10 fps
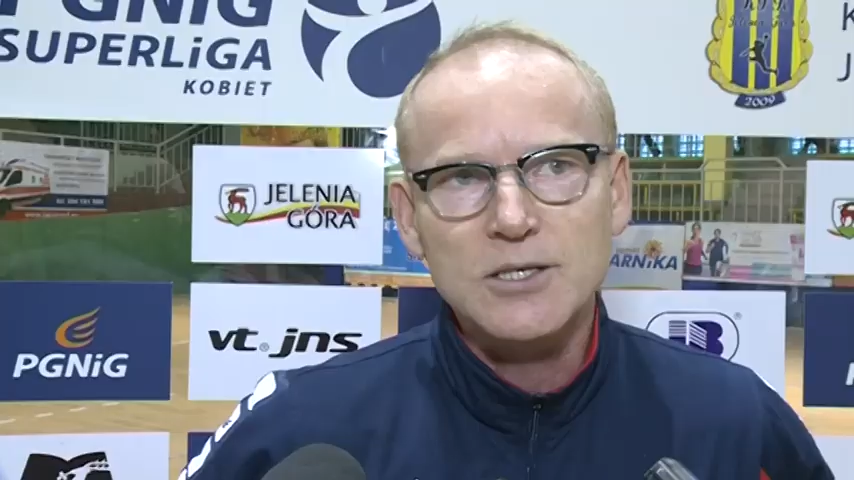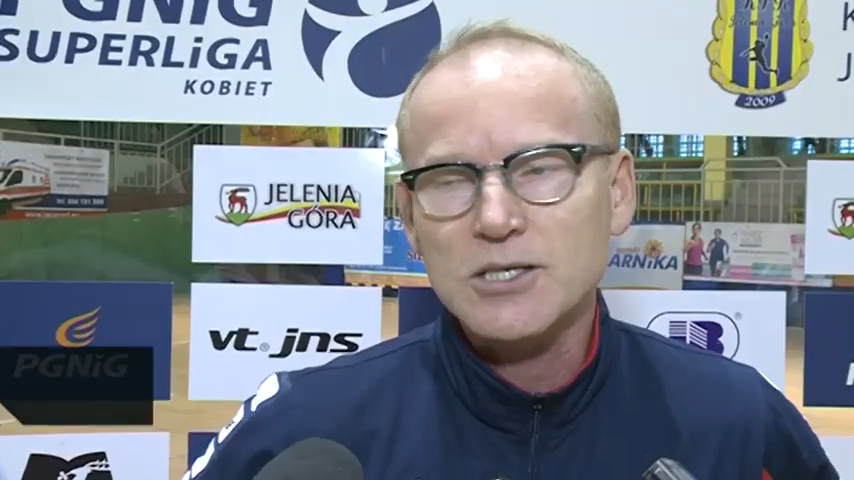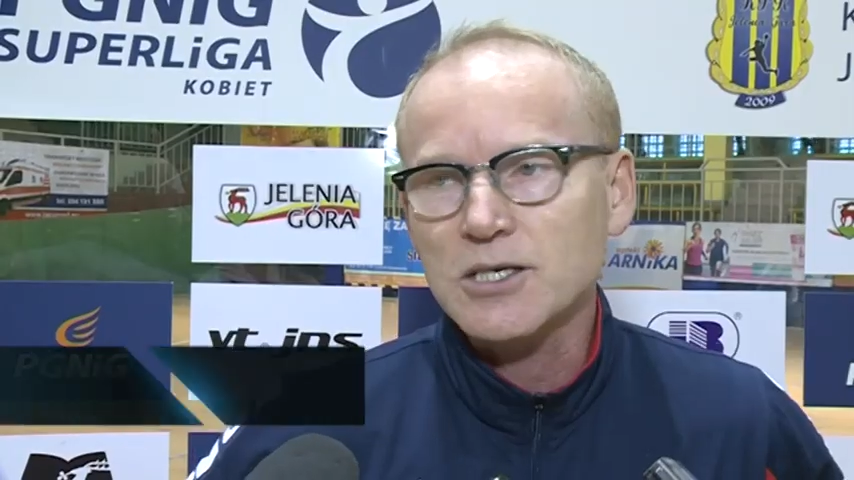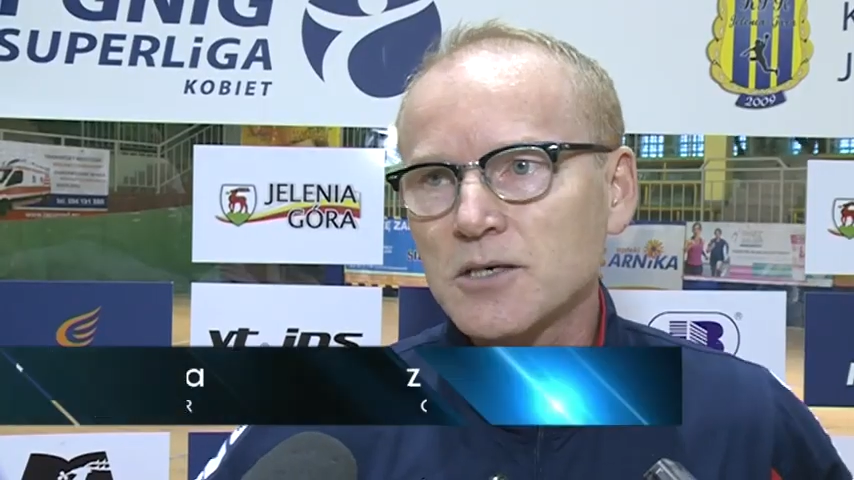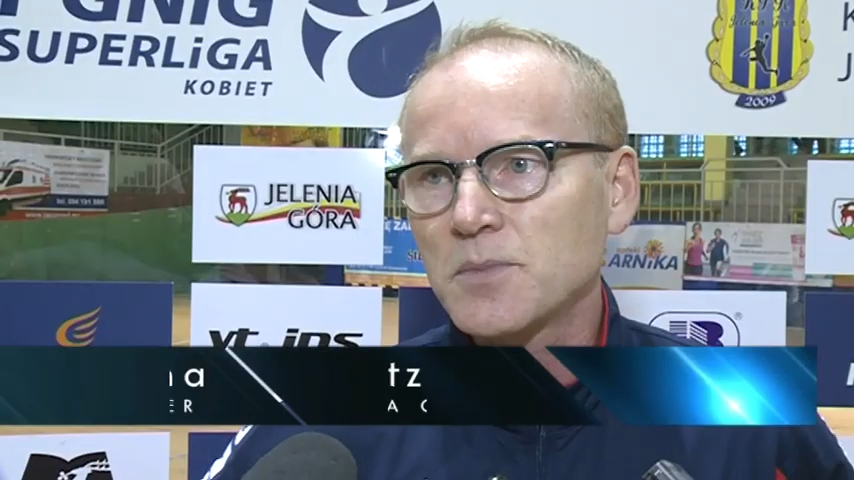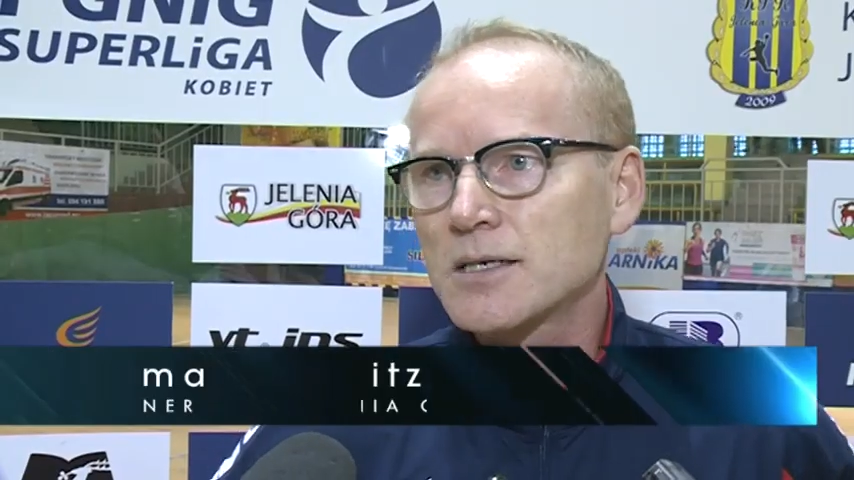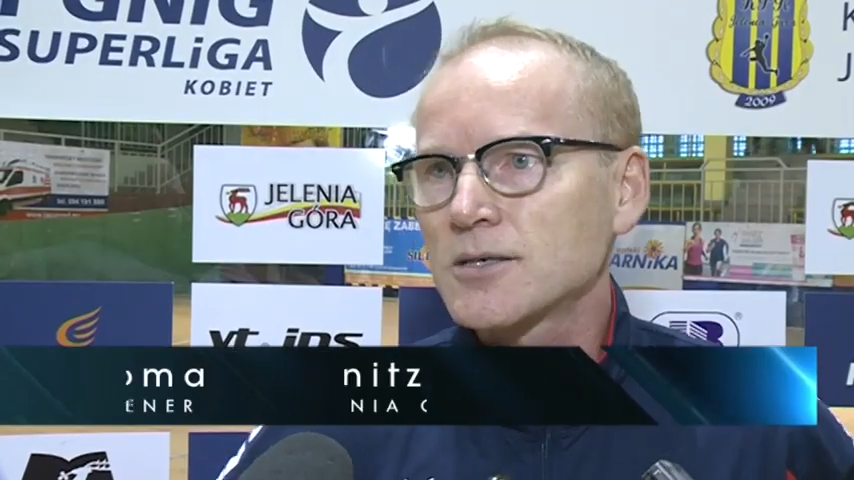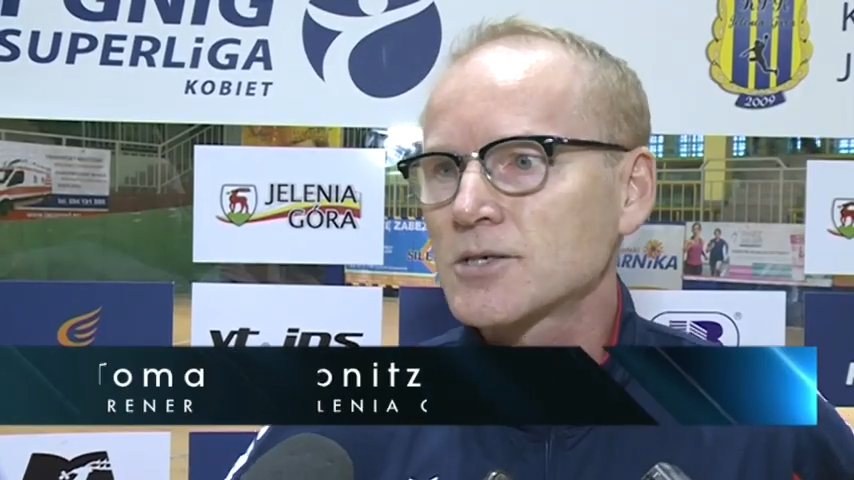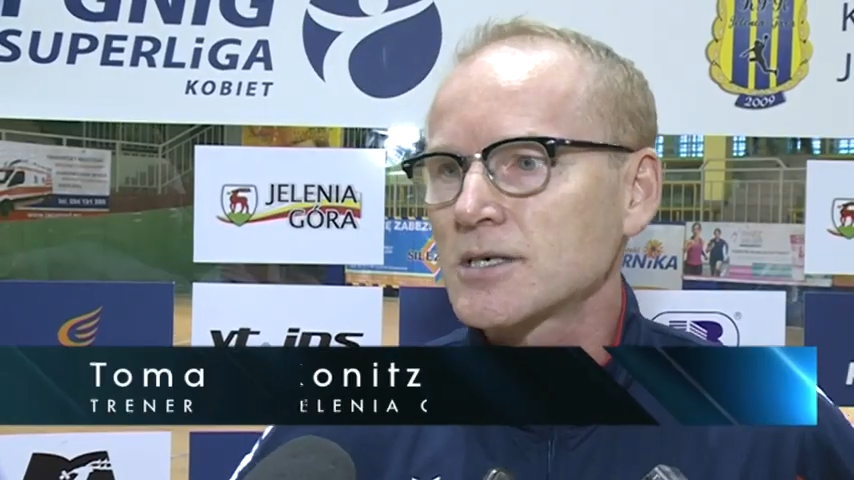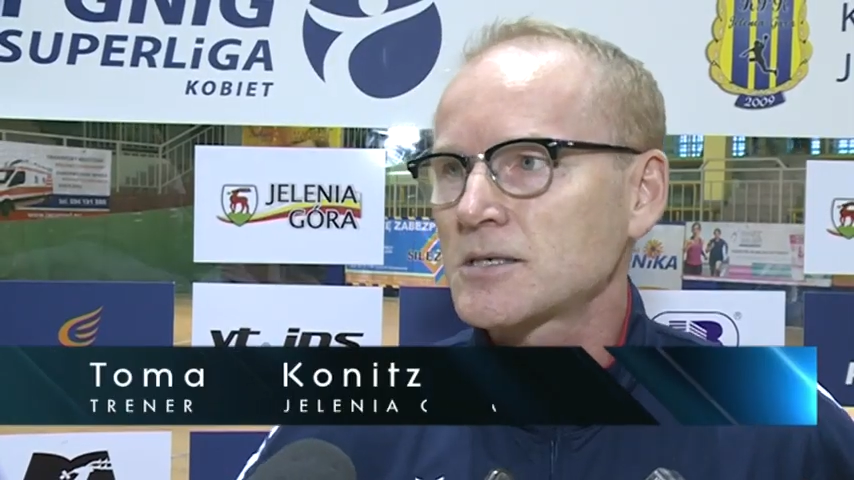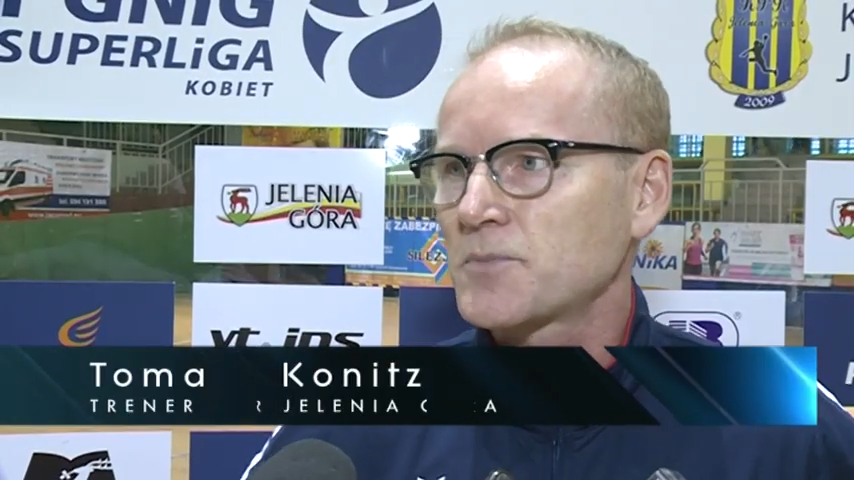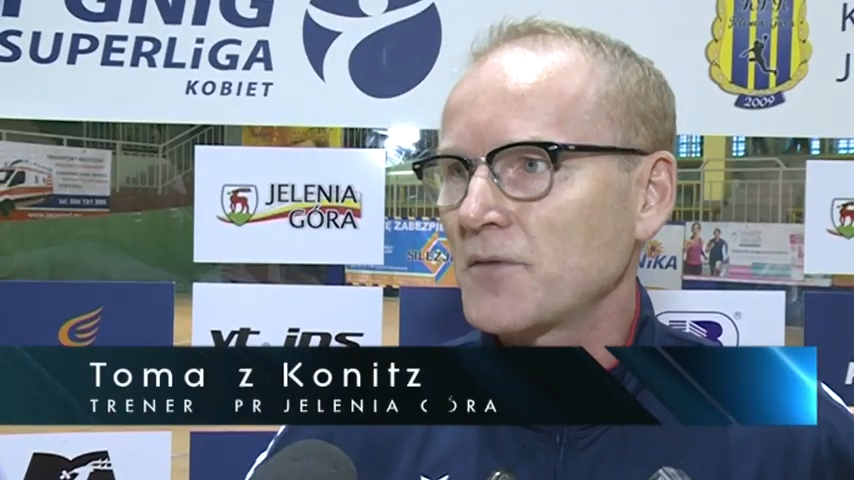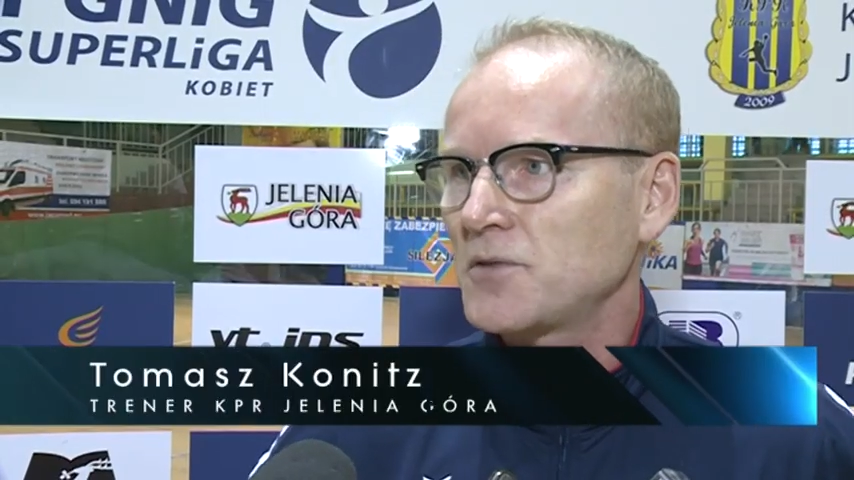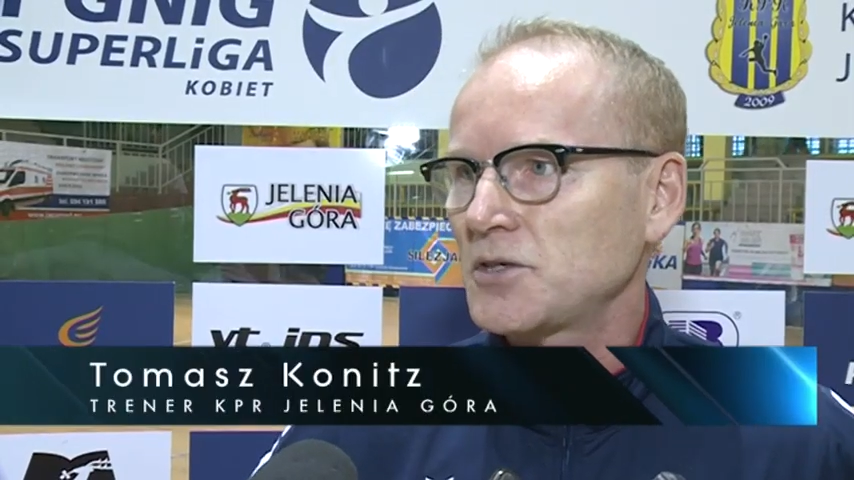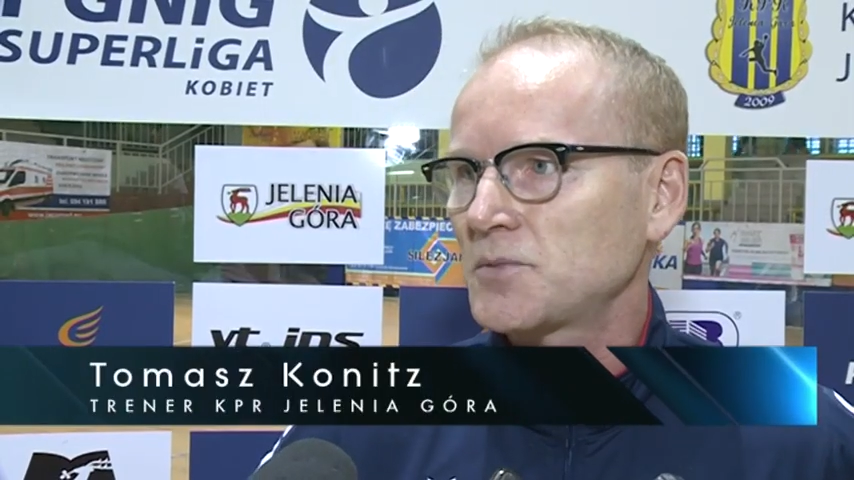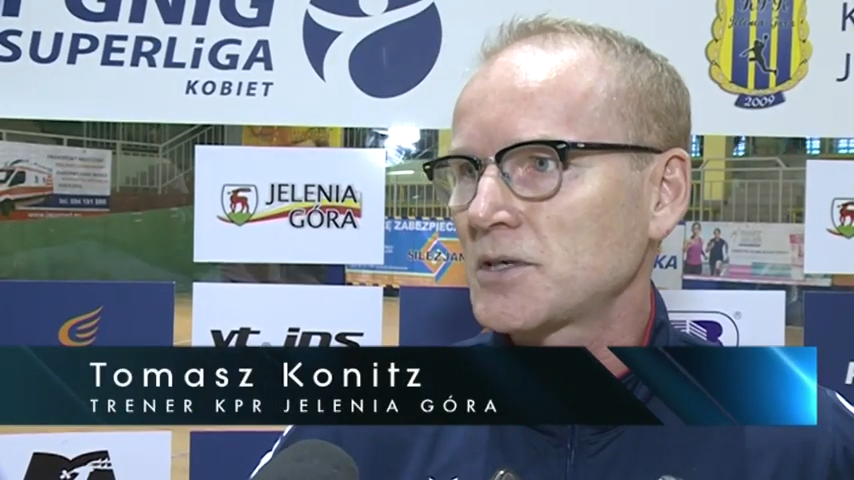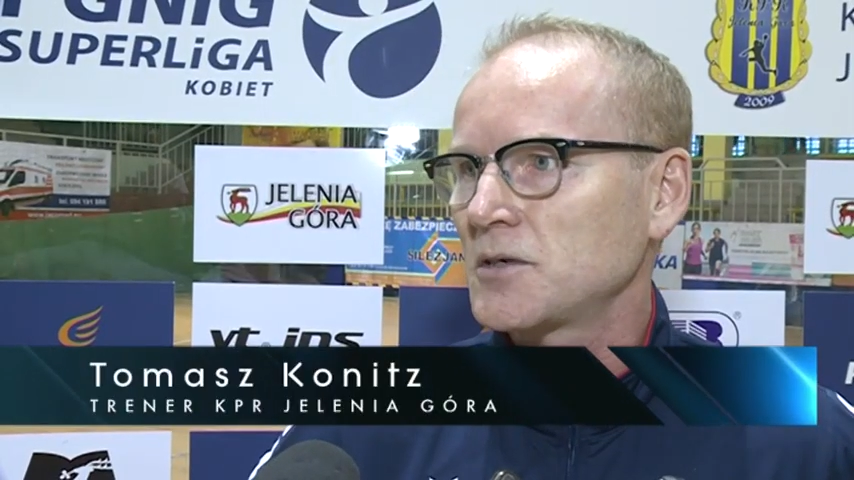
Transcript: Cieszę się bardzo, że sprawiliśmy